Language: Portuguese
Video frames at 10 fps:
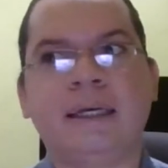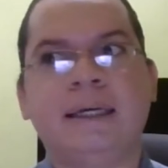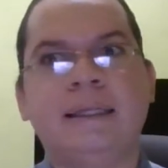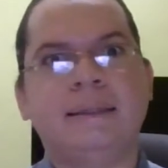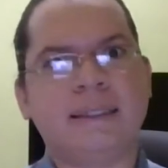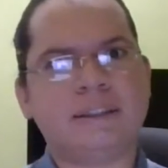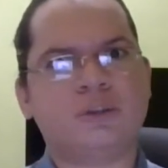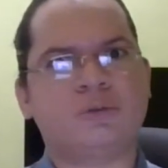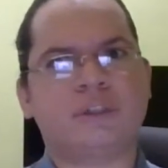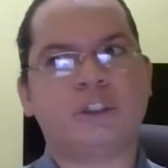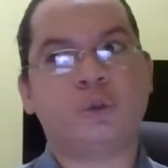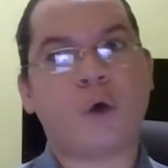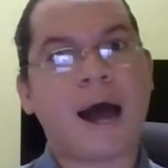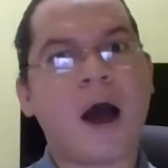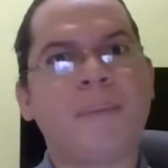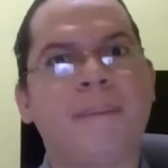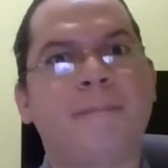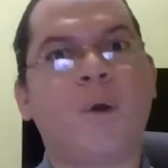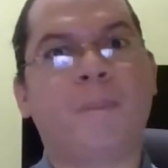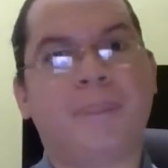Nesse contexto, há uma
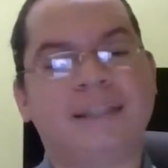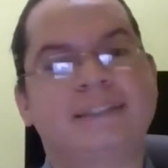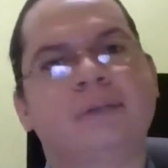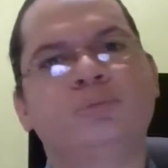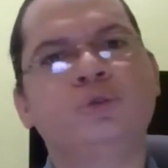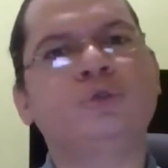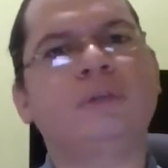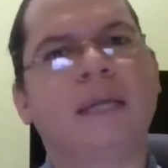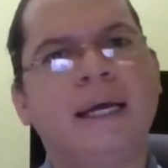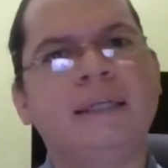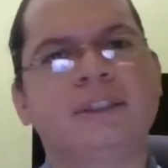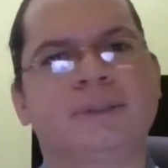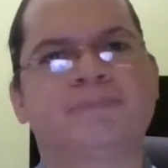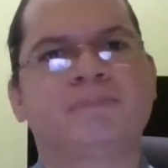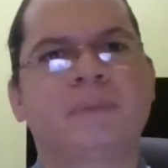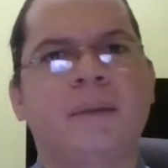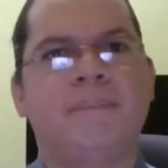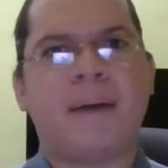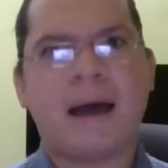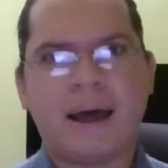pressão muito grande
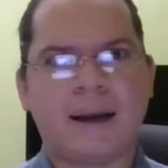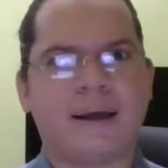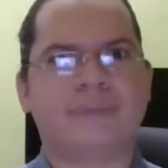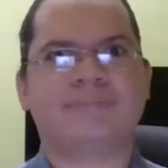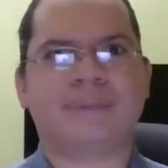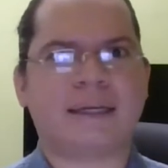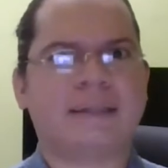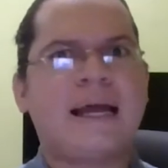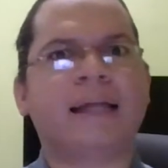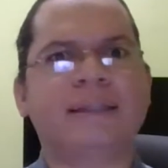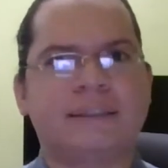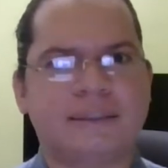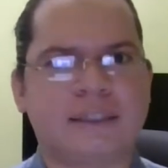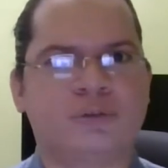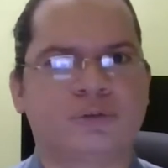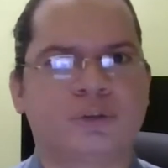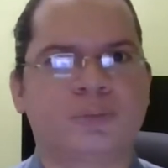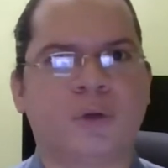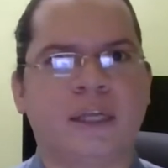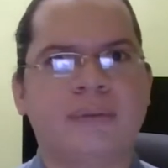para tratar desses assuntos
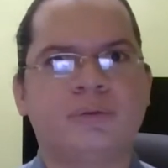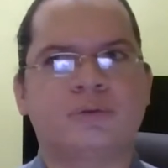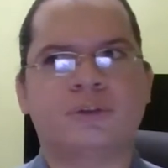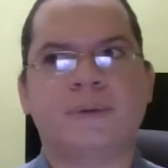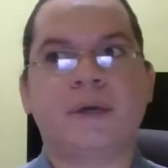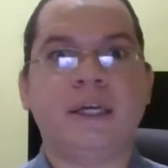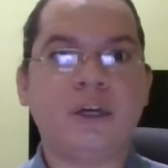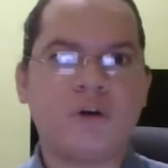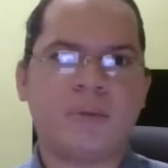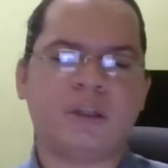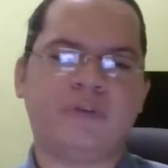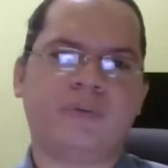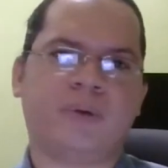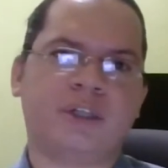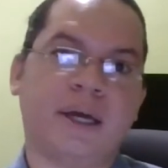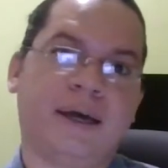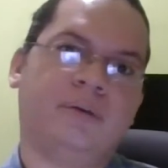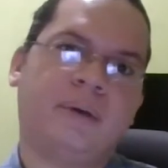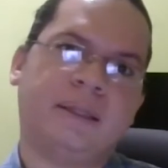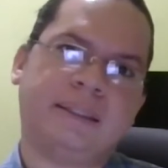polêmicos, e como a Davenport era
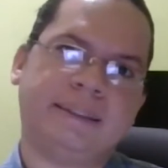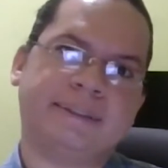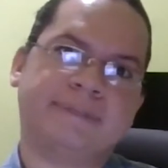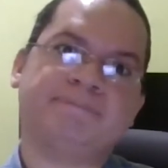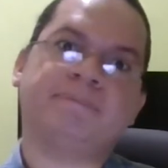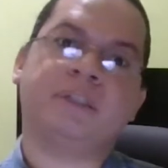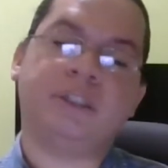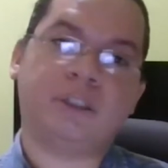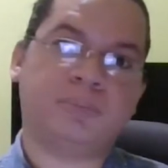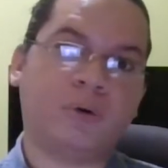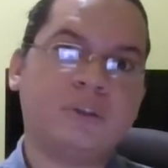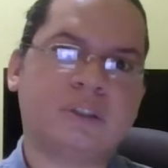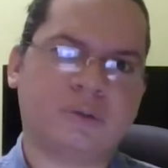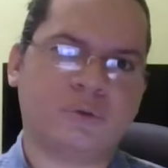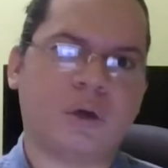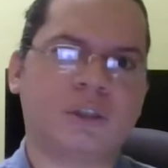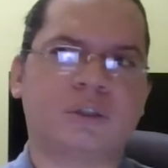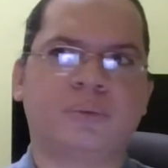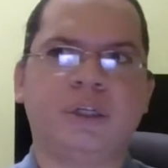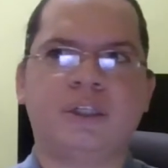uma atriz esposa do Wallace
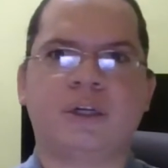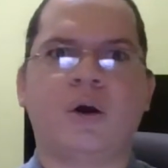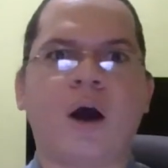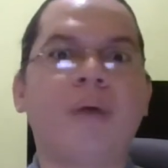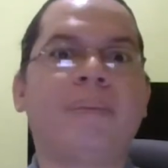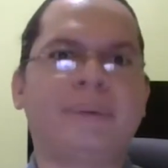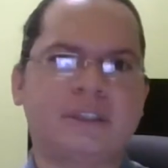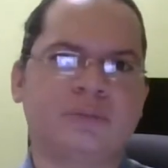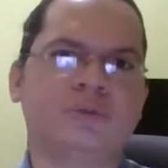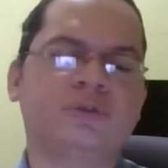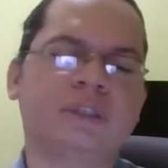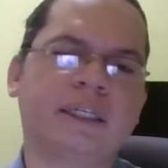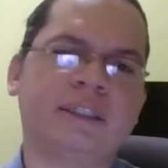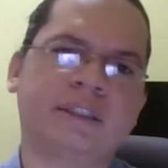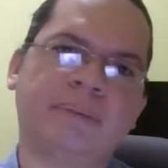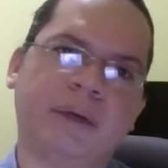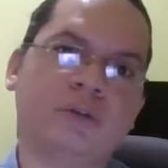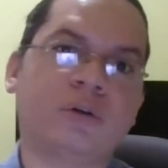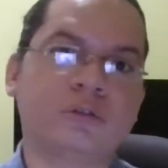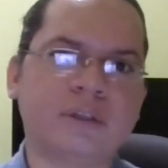Reed, há uma pressão muito grande também em
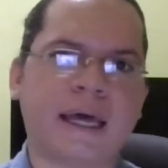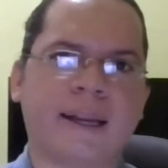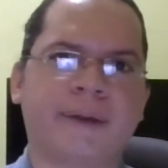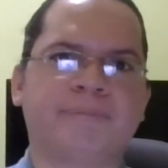torno dela.